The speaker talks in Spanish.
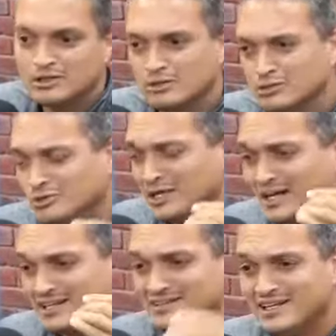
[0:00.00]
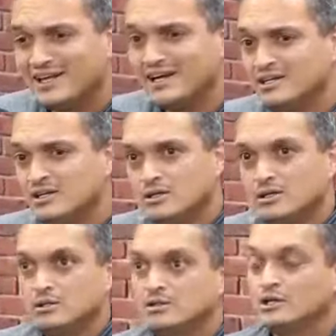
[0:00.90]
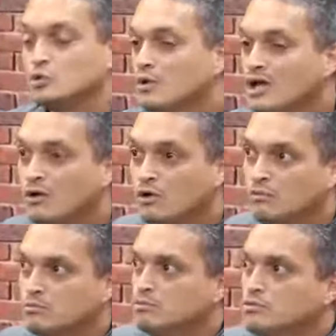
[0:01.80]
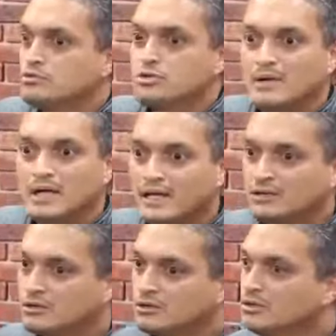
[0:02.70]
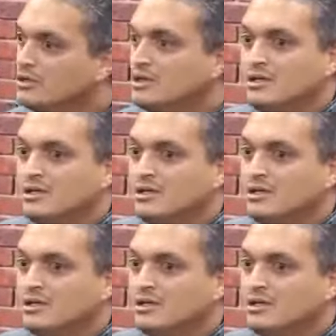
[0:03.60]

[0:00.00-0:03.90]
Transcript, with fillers: Cuando tú llegas a esta edad, ya tú ves el juego mucho más lento